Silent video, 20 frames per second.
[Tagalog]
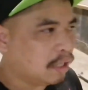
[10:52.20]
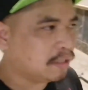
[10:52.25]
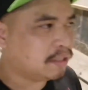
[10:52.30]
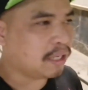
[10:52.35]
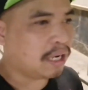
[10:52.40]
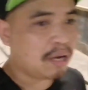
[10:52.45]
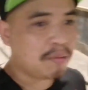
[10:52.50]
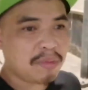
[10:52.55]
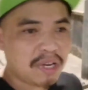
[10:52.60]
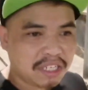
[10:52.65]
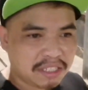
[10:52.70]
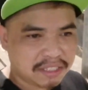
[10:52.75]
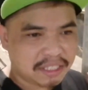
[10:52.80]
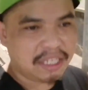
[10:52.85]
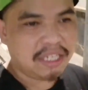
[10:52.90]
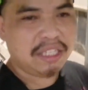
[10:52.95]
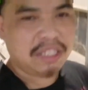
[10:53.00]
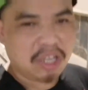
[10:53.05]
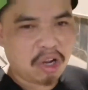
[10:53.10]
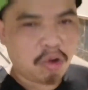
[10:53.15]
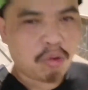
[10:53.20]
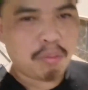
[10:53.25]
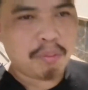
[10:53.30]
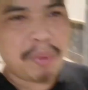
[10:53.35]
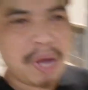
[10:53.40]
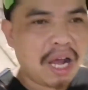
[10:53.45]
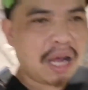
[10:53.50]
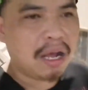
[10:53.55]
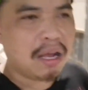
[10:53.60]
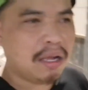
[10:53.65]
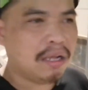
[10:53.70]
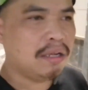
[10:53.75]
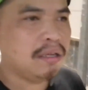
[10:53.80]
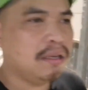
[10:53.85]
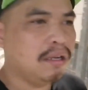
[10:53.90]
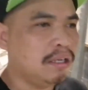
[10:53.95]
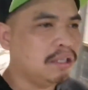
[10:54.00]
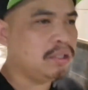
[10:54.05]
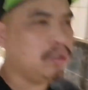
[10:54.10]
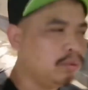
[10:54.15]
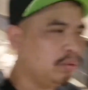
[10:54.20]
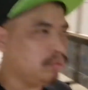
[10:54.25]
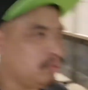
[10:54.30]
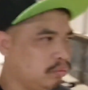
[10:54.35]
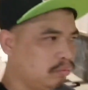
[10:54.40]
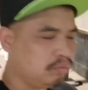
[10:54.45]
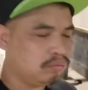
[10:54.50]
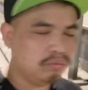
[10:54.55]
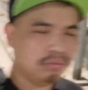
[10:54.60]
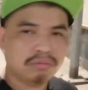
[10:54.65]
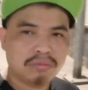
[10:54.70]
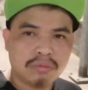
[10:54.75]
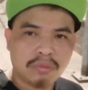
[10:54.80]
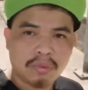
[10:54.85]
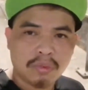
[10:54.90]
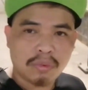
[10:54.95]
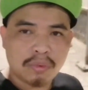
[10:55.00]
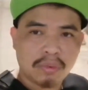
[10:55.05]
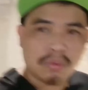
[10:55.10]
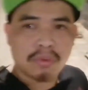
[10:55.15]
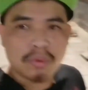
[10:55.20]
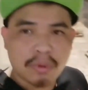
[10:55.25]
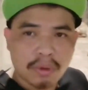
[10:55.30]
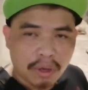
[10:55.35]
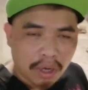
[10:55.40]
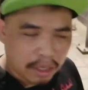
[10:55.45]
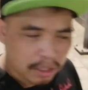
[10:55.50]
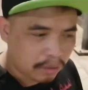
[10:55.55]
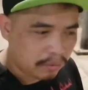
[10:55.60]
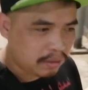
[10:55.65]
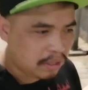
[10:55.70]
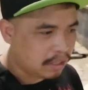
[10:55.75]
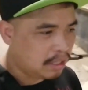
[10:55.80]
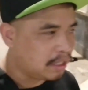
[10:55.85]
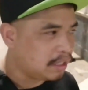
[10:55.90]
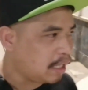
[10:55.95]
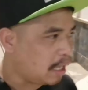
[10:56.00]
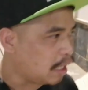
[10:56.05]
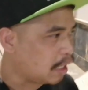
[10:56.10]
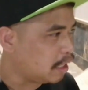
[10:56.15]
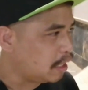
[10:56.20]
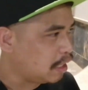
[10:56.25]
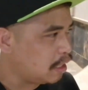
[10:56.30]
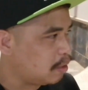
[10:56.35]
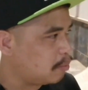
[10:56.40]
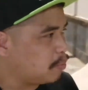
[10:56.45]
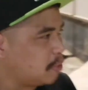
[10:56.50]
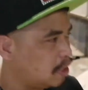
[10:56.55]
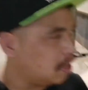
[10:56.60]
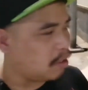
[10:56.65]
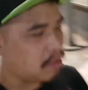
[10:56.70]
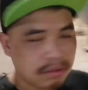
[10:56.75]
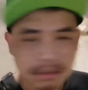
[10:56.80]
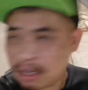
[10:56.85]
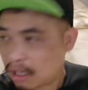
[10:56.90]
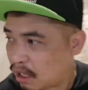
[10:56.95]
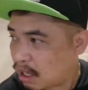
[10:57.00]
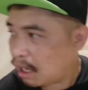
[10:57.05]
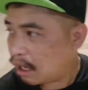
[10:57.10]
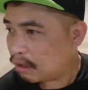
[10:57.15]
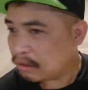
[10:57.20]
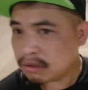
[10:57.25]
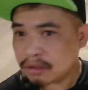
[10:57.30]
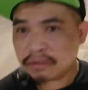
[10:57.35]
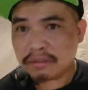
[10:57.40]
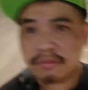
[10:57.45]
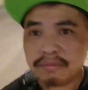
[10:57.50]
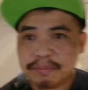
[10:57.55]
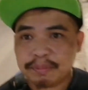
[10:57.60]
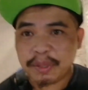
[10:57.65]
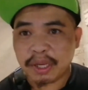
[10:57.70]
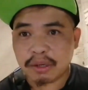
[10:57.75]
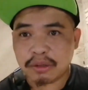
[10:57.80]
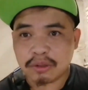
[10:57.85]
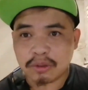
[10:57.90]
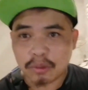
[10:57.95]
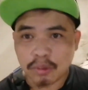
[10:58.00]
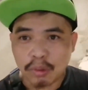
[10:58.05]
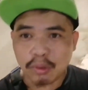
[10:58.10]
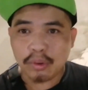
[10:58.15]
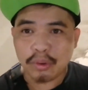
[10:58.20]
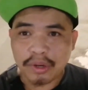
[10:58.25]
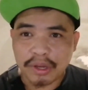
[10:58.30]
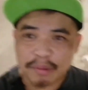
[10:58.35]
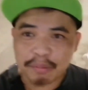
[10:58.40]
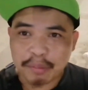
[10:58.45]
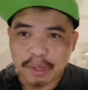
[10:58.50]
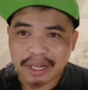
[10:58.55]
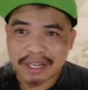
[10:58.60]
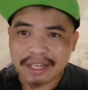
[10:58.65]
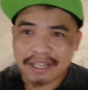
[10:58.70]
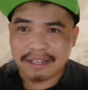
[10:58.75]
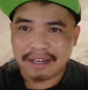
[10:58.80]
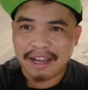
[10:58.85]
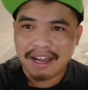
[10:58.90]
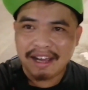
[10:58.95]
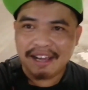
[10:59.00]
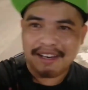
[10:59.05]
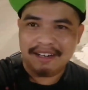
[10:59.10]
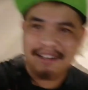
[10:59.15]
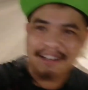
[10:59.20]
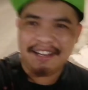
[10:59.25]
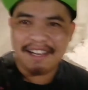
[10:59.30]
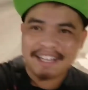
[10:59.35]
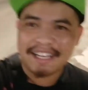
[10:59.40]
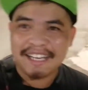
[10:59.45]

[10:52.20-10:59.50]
At saka may sitaw pa. Ayun. Ayun, inatake na naman ako ng gout. Pero tuloy pa rin ang